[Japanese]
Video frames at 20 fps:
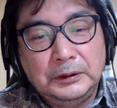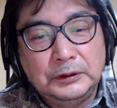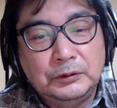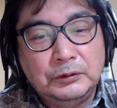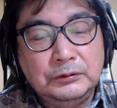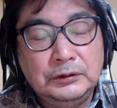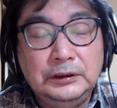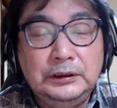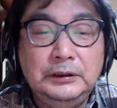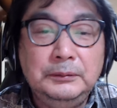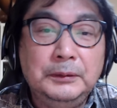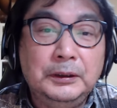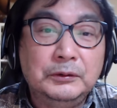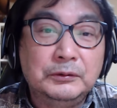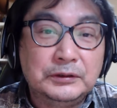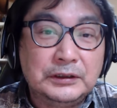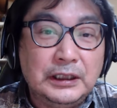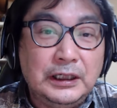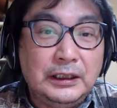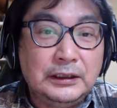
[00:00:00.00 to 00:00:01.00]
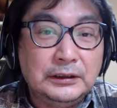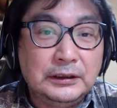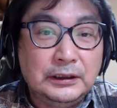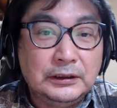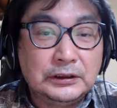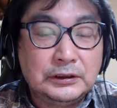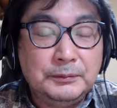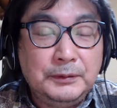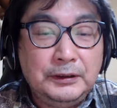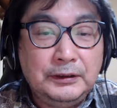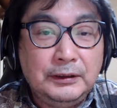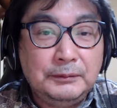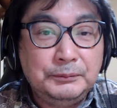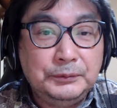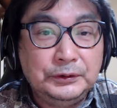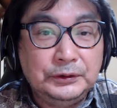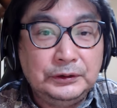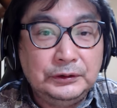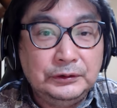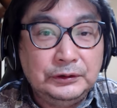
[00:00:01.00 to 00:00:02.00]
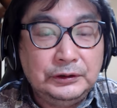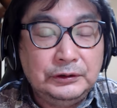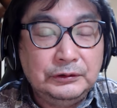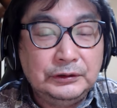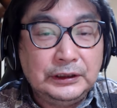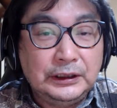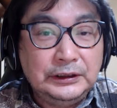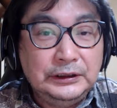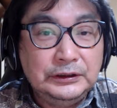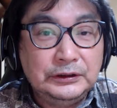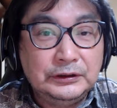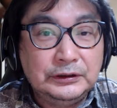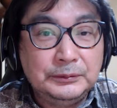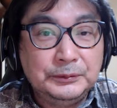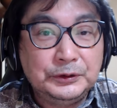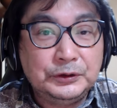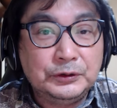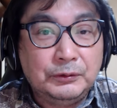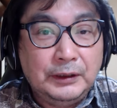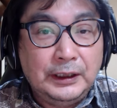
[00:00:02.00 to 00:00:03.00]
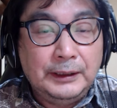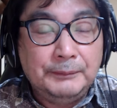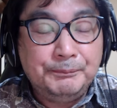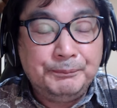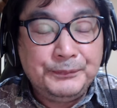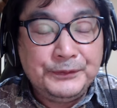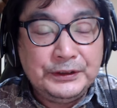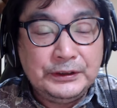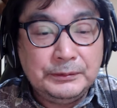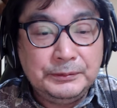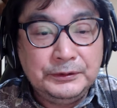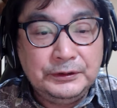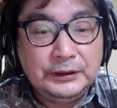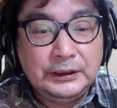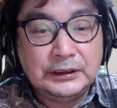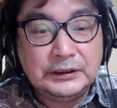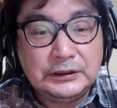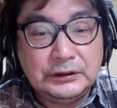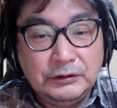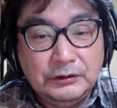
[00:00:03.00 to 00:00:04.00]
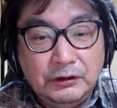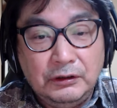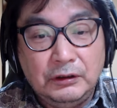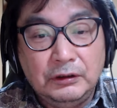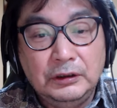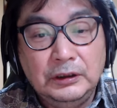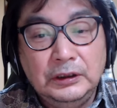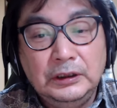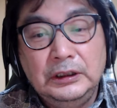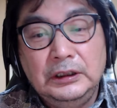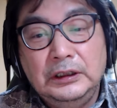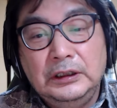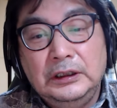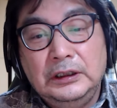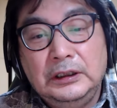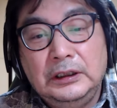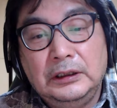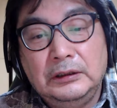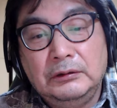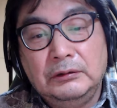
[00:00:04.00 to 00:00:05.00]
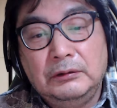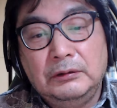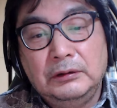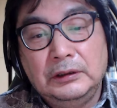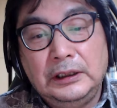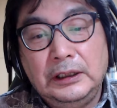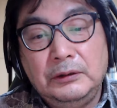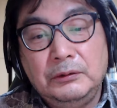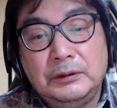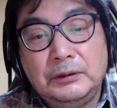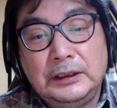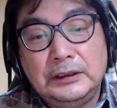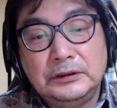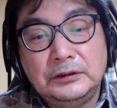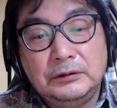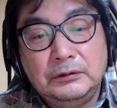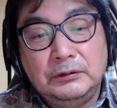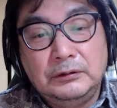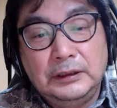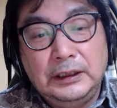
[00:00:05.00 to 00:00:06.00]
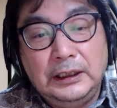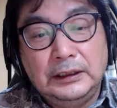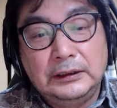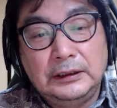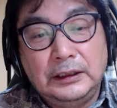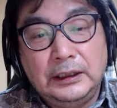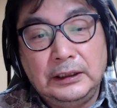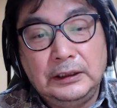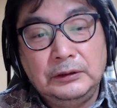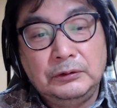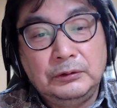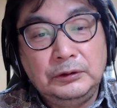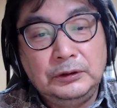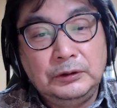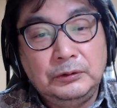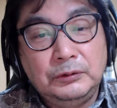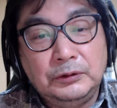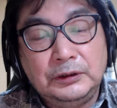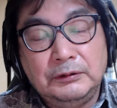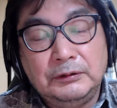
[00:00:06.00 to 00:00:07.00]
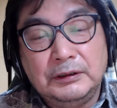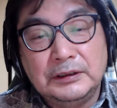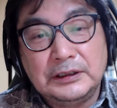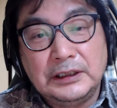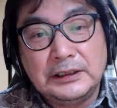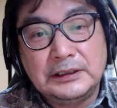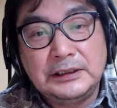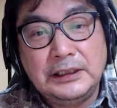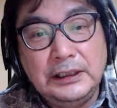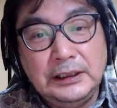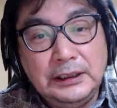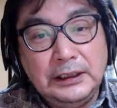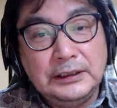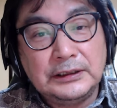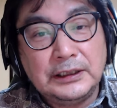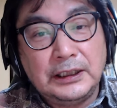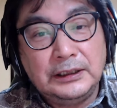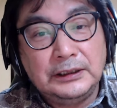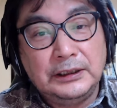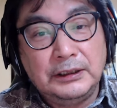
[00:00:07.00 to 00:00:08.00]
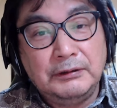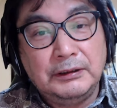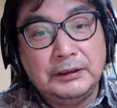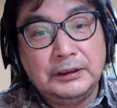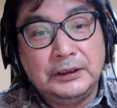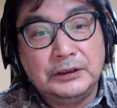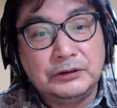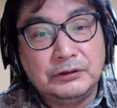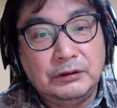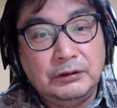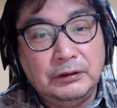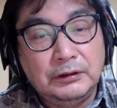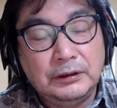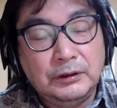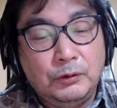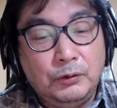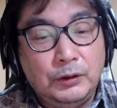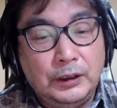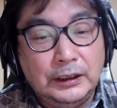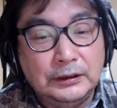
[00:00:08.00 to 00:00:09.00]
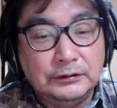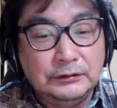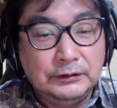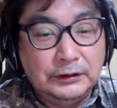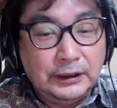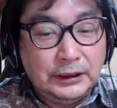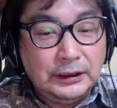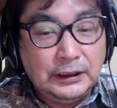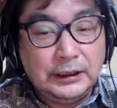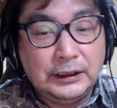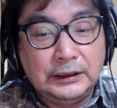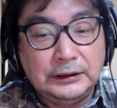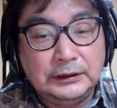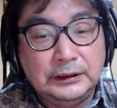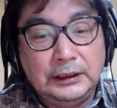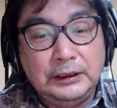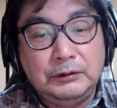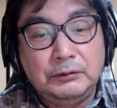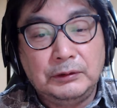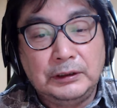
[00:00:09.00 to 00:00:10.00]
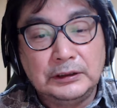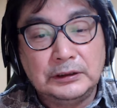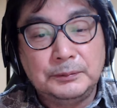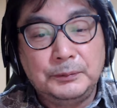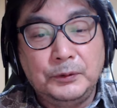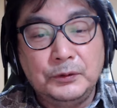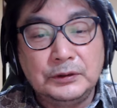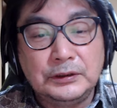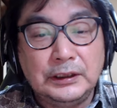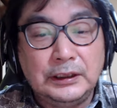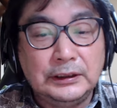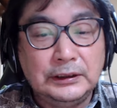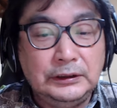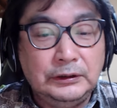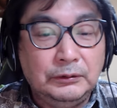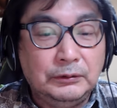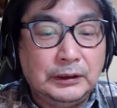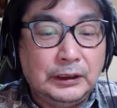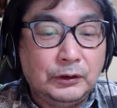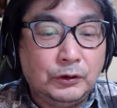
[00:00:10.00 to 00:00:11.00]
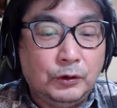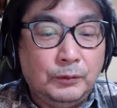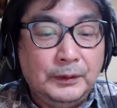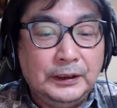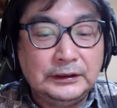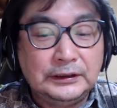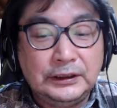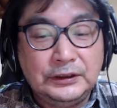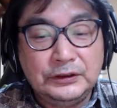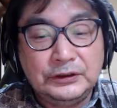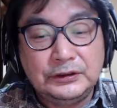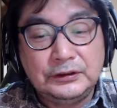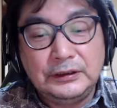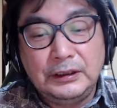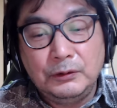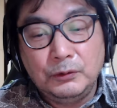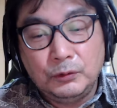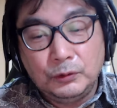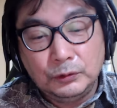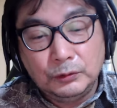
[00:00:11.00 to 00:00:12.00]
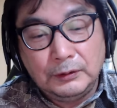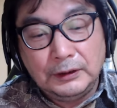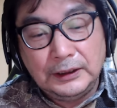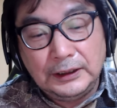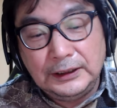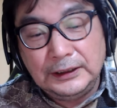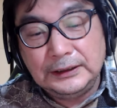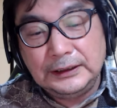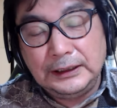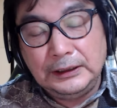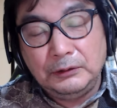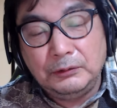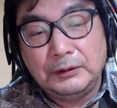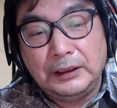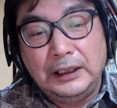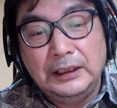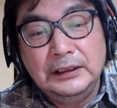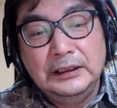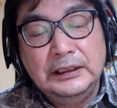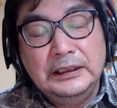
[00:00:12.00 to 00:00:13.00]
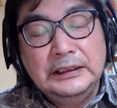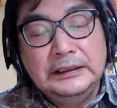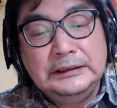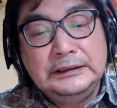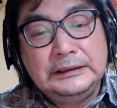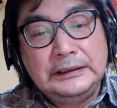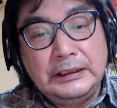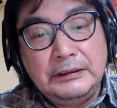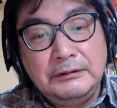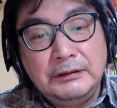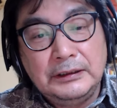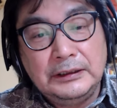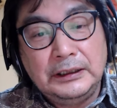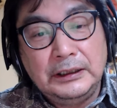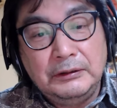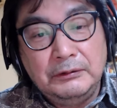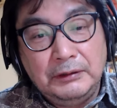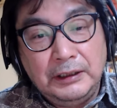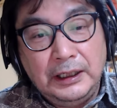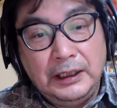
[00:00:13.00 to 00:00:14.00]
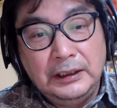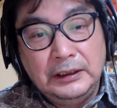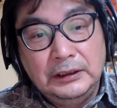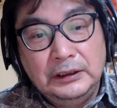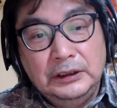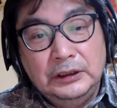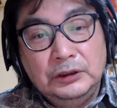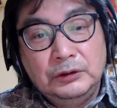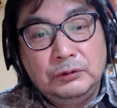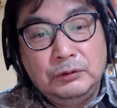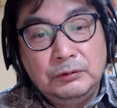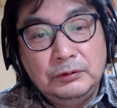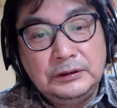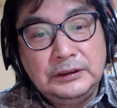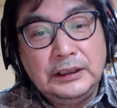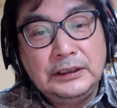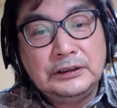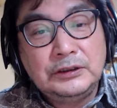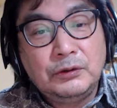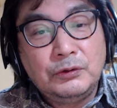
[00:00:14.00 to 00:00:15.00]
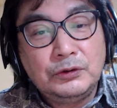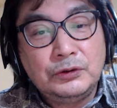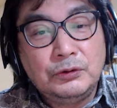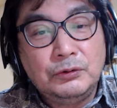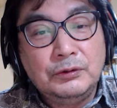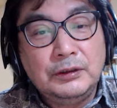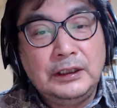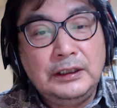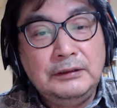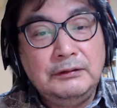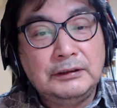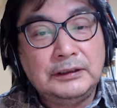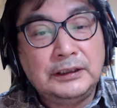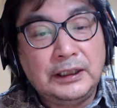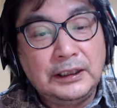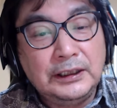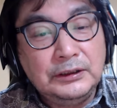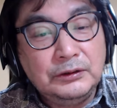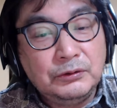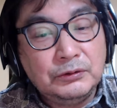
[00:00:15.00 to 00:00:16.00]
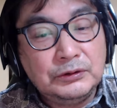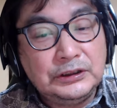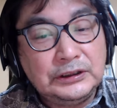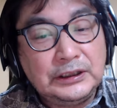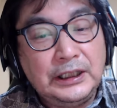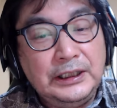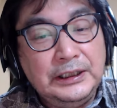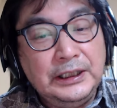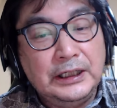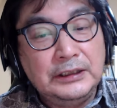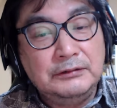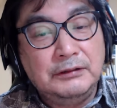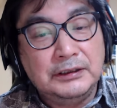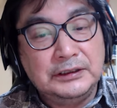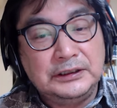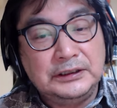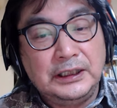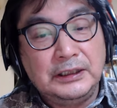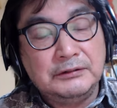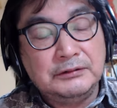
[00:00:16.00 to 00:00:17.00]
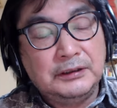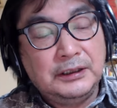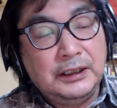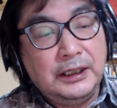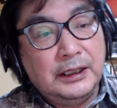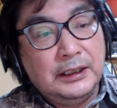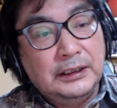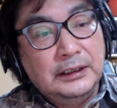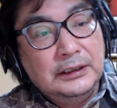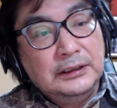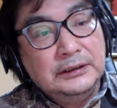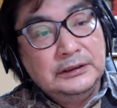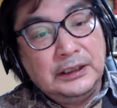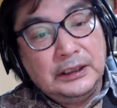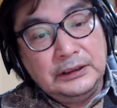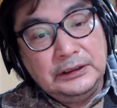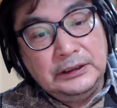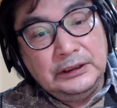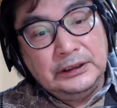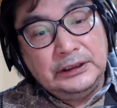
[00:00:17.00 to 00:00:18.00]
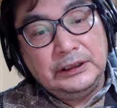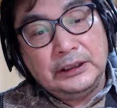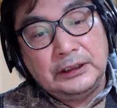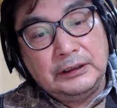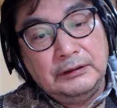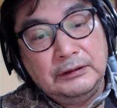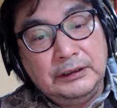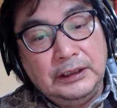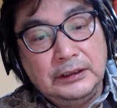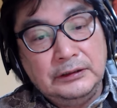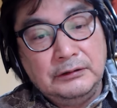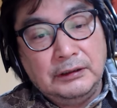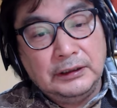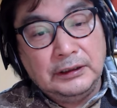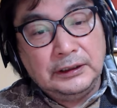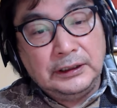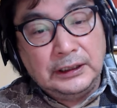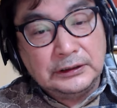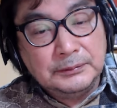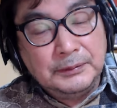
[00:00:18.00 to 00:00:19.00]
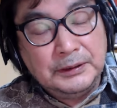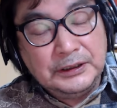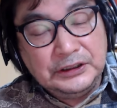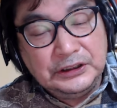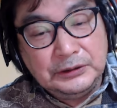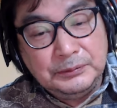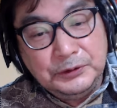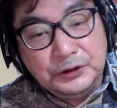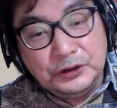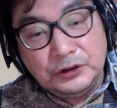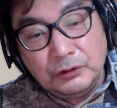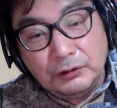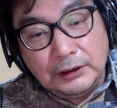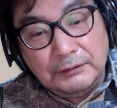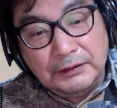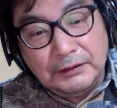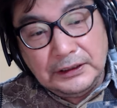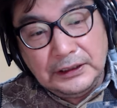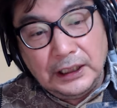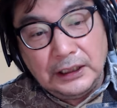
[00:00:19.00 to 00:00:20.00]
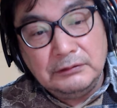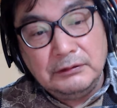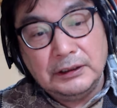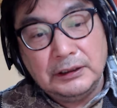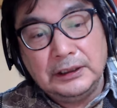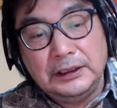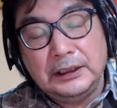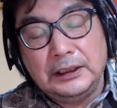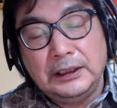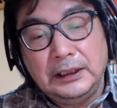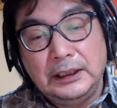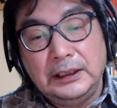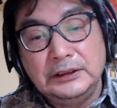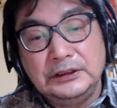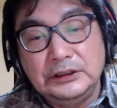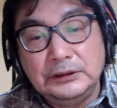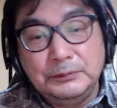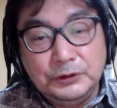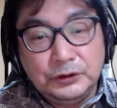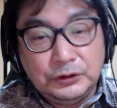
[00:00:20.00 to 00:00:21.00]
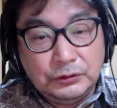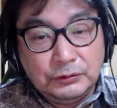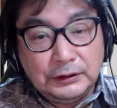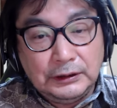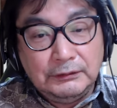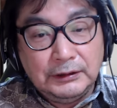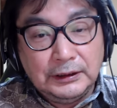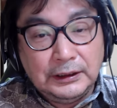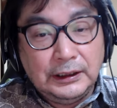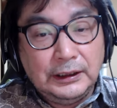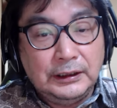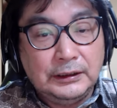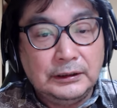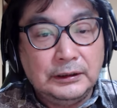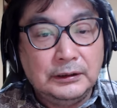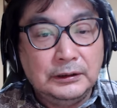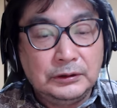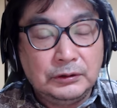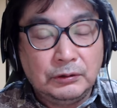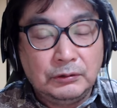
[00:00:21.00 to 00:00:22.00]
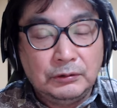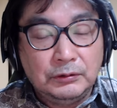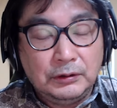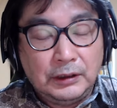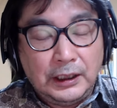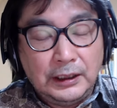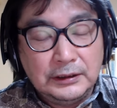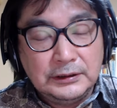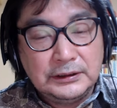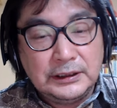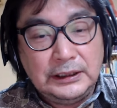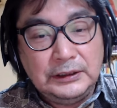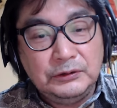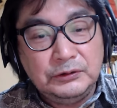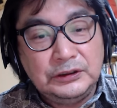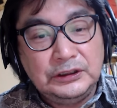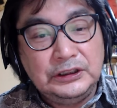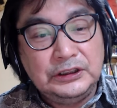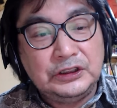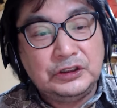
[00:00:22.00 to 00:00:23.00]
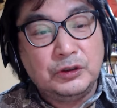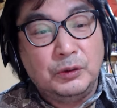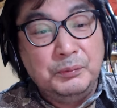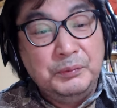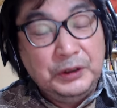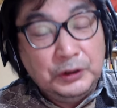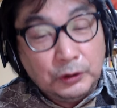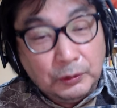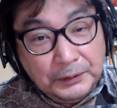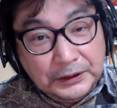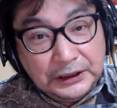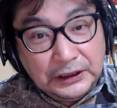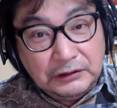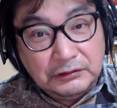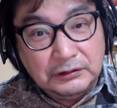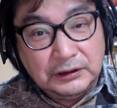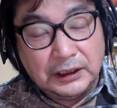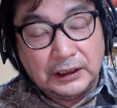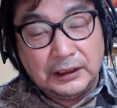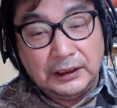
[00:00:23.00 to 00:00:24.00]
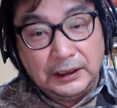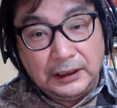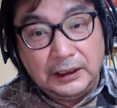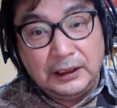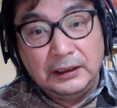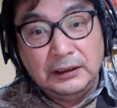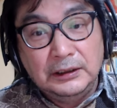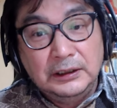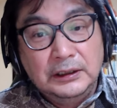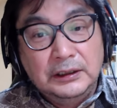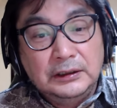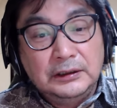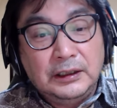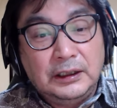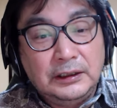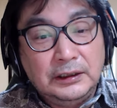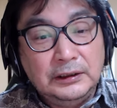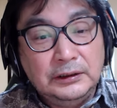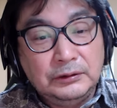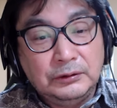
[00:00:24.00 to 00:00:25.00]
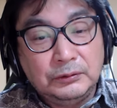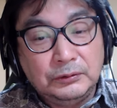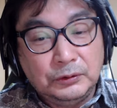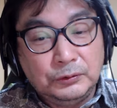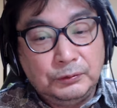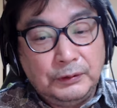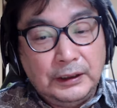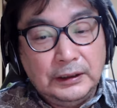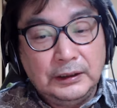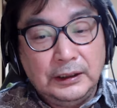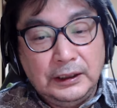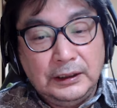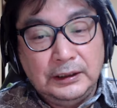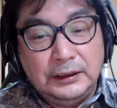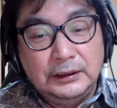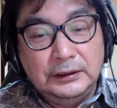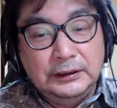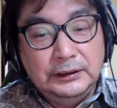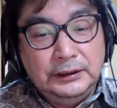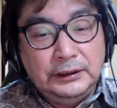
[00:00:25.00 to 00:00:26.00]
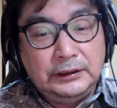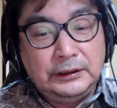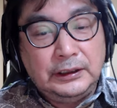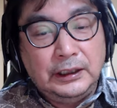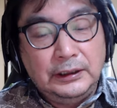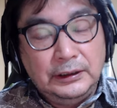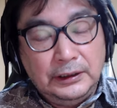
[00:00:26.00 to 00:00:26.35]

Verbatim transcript: 特に今のさ、スマイルアップっていう旧ジャニーズ事務所は、自分たちの、芸能活動がタレントにとってはさ、制限されてるわけでしょ？紅白に出れなかったりとか、スポンサー企業からコマーシャル出演を断られたりとかしてるわけだよね。当然その損害はタレント自体にあるわけじゃなくて、ジャニー喜多川にあるわけだ。つまり事務所側にあるわけだから、事務所側がその犯罪の事実を認めているんだから、タレントとファンが一